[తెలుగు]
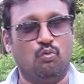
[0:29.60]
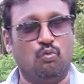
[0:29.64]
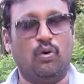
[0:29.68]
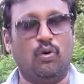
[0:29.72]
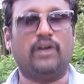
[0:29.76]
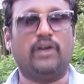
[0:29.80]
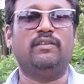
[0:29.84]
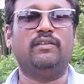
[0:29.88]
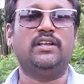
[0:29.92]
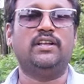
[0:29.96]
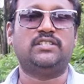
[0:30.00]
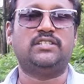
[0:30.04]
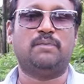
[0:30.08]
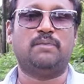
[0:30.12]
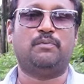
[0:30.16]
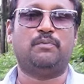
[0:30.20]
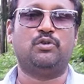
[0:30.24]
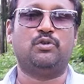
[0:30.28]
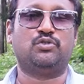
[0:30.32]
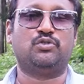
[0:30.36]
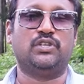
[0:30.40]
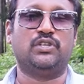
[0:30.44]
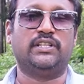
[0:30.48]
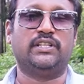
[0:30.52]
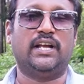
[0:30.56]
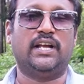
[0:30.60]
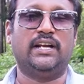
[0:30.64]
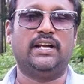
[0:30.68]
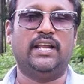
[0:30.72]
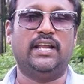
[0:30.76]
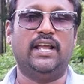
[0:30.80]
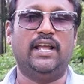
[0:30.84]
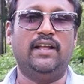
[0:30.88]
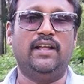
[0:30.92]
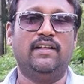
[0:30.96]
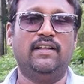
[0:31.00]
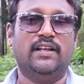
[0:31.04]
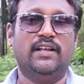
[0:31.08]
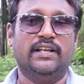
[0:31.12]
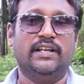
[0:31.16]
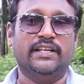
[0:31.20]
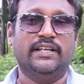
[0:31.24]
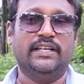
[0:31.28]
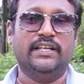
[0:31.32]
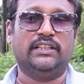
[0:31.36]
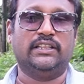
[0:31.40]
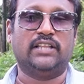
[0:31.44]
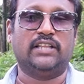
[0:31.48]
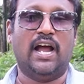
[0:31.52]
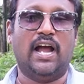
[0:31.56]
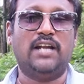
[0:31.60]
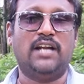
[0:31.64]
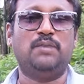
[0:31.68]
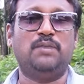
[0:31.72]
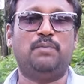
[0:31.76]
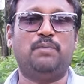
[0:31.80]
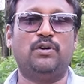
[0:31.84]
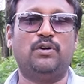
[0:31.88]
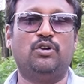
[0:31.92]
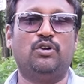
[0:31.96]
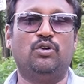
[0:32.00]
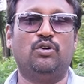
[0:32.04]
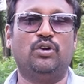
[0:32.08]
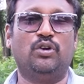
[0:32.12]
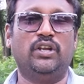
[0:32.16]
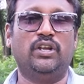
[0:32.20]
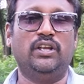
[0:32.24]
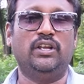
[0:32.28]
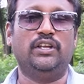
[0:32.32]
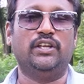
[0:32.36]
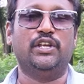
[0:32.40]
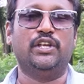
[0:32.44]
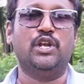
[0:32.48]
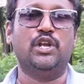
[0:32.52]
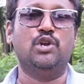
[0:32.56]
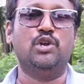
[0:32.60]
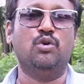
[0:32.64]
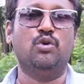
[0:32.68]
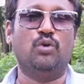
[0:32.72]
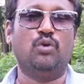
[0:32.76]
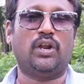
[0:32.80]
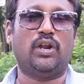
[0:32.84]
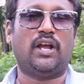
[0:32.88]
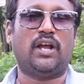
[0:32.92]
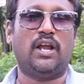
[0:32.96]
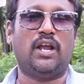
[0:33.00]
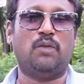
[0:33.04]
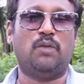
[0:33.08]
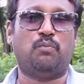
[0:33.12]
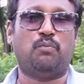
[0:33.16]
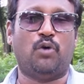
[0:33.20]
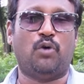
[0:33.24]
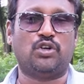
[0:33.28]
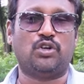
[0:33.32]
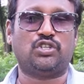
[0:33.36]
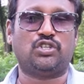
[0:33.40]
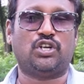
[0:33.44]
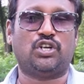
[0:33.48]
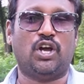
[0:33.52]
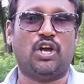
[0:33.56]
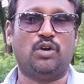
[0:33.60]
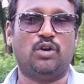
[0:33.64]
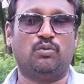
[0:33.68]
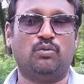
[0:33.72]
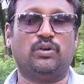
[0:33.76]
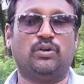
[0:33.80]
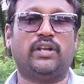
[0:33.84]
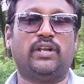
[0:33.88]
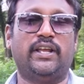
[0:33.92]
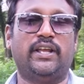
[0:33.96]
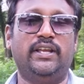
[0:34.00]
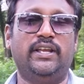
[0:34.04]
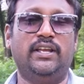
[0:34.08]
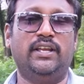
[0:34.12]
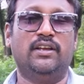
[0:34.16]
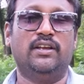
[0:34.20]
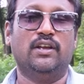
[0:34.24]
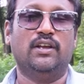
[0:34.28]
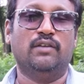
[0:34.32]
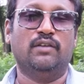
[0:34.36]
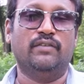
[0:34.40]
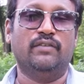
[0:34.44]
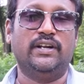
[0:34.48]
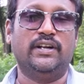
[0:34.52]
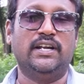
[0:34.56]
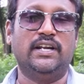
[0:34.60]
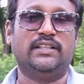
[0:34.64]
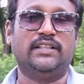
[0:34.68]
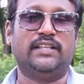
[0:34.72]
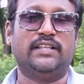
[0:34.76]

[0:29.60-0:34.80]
వరంలో చెప్పవచ్చు ఎందుకంటే ఈ తాటి పండులోని ఎన్నో రకాల పోషకాలు ఉంటాయి వీటిని